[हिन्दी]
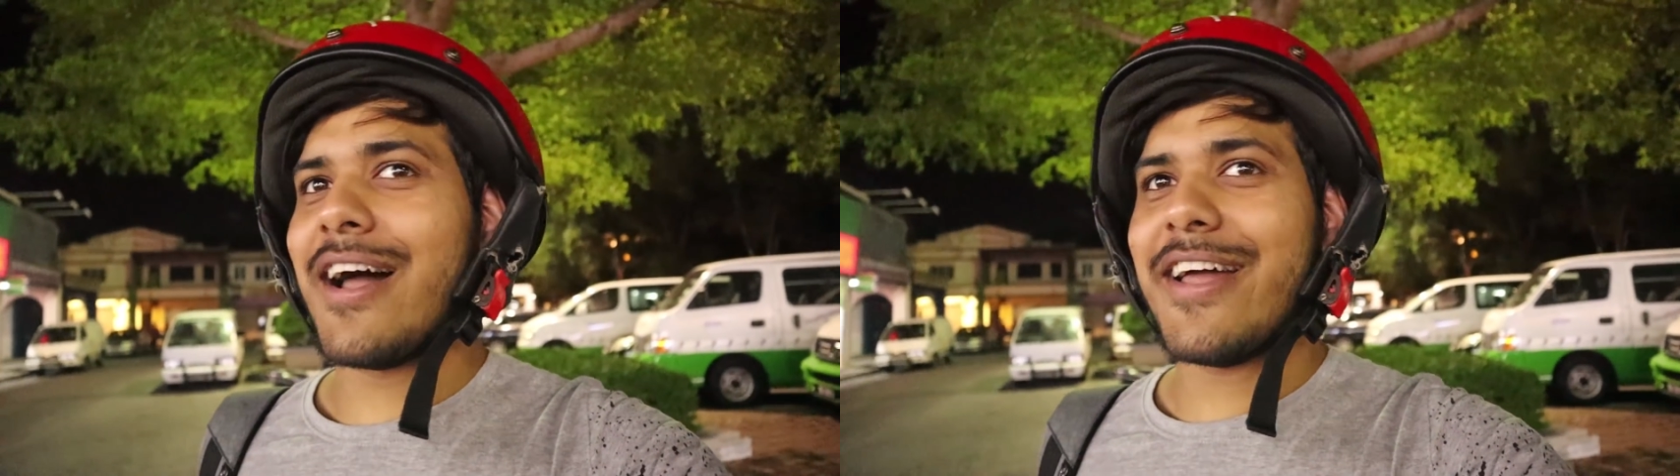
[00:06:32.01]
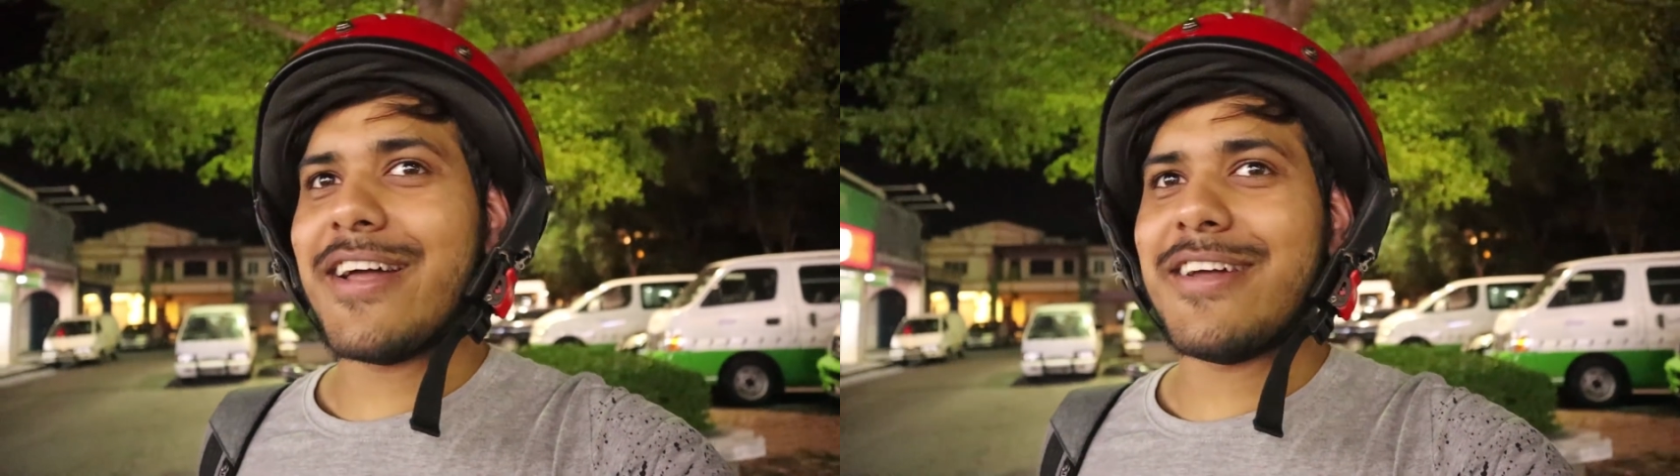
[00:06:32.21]

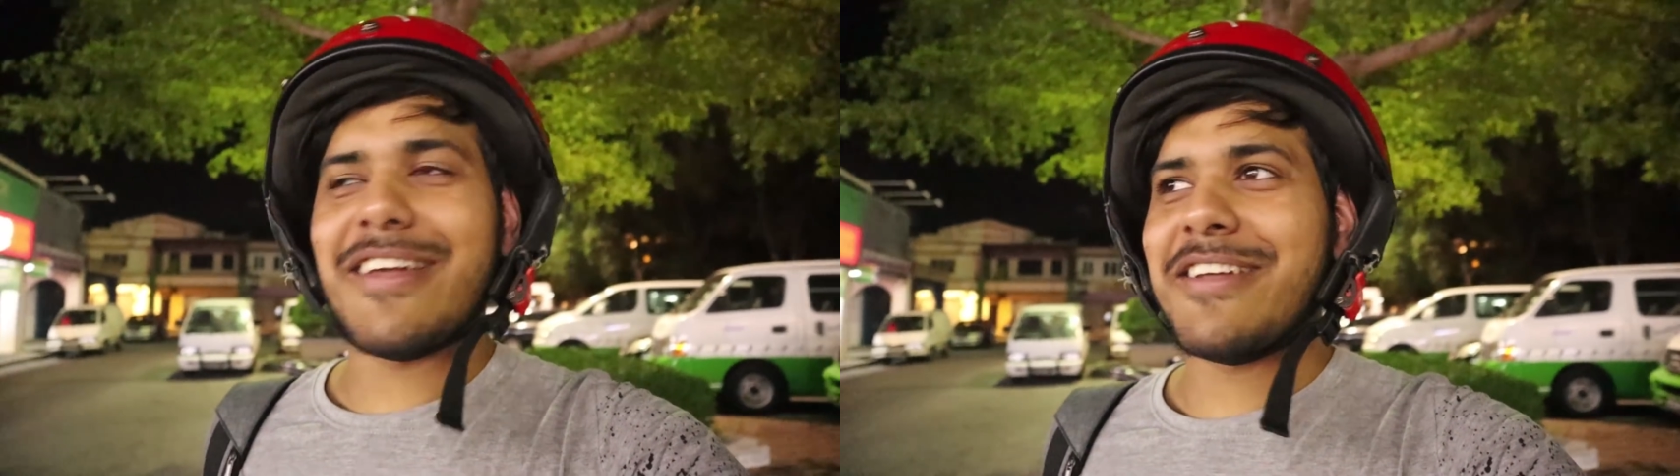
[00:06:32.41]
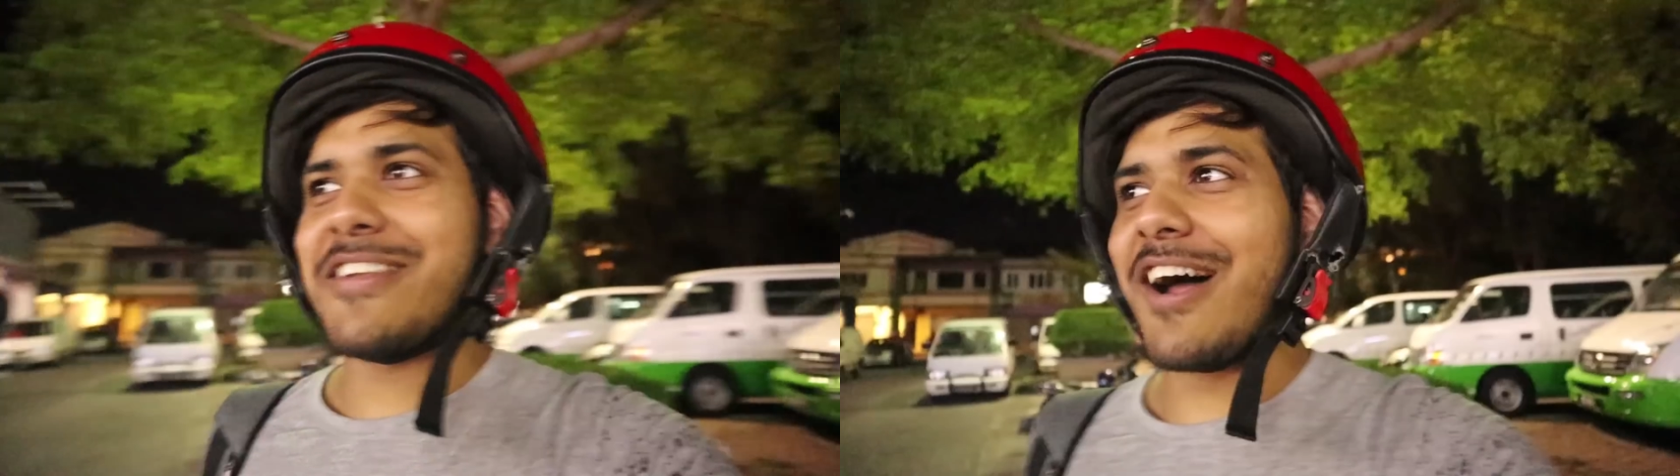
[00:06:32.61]
खाया
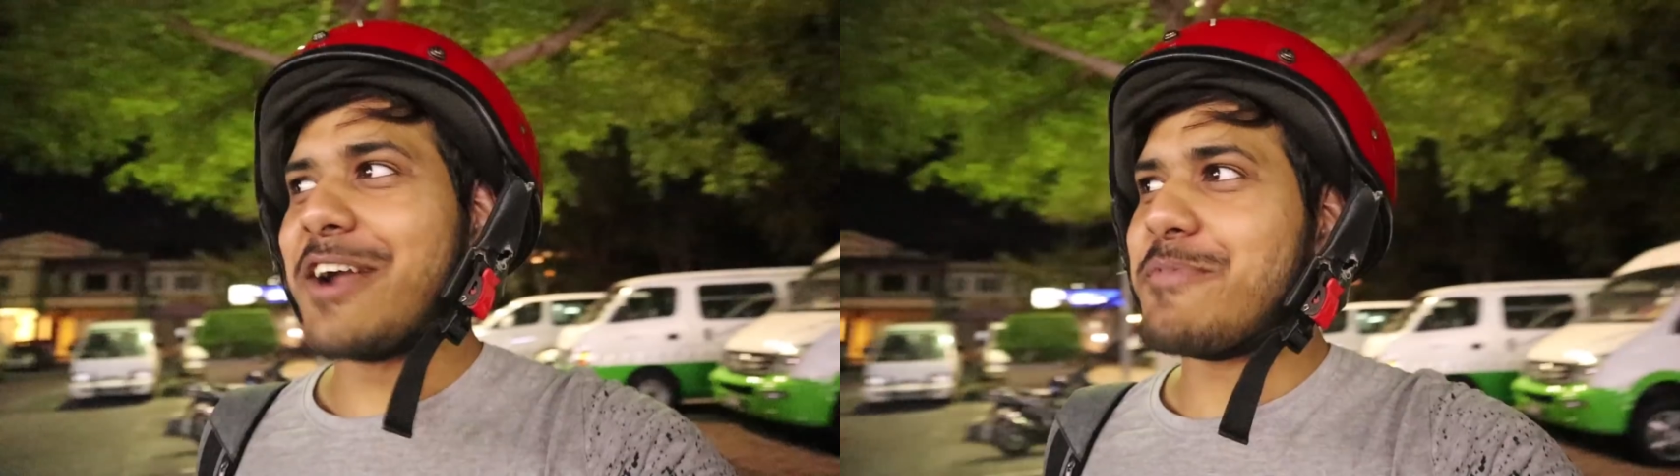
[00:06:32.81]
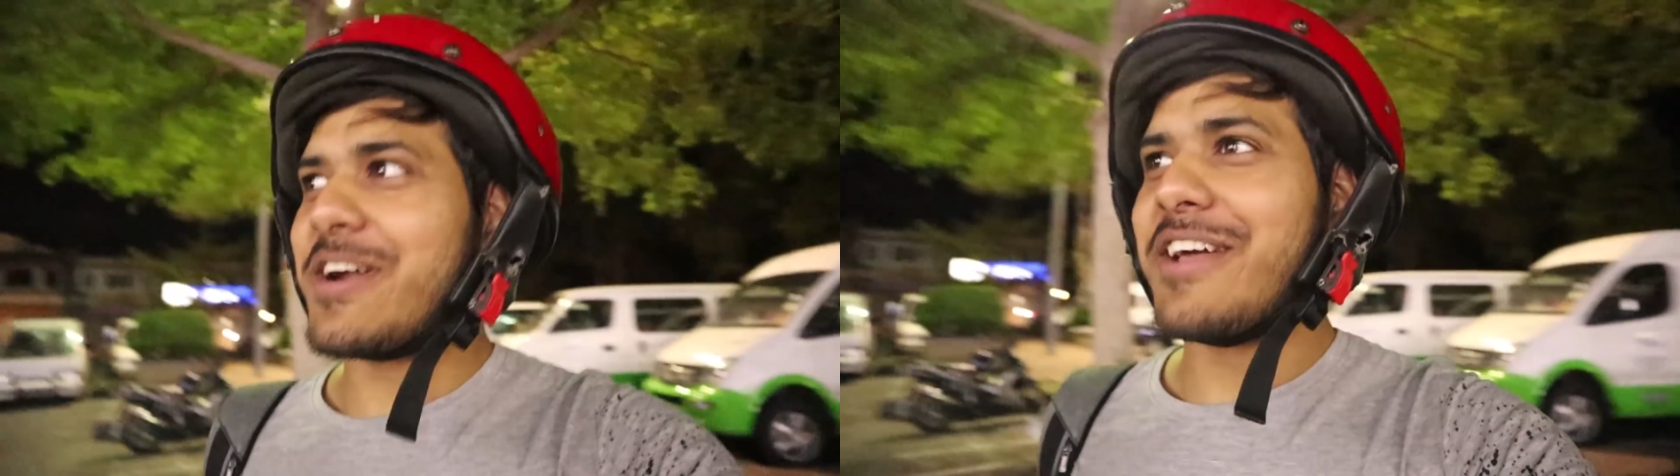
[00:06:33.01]
लेकिन
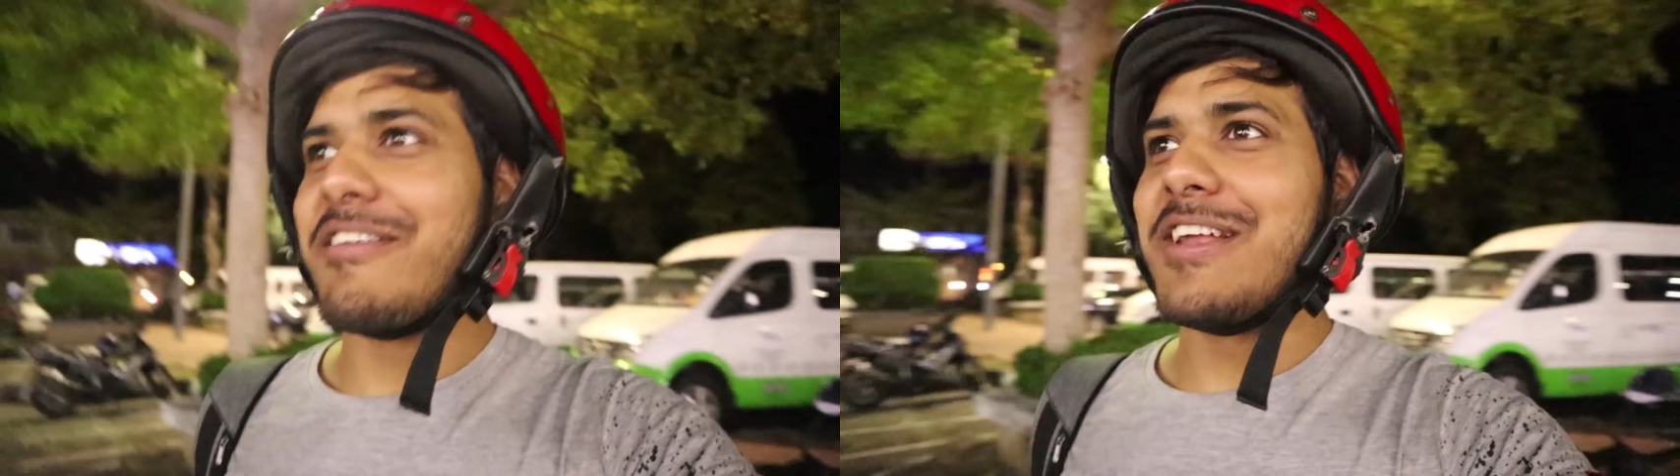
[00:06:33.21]
डांट पड़ने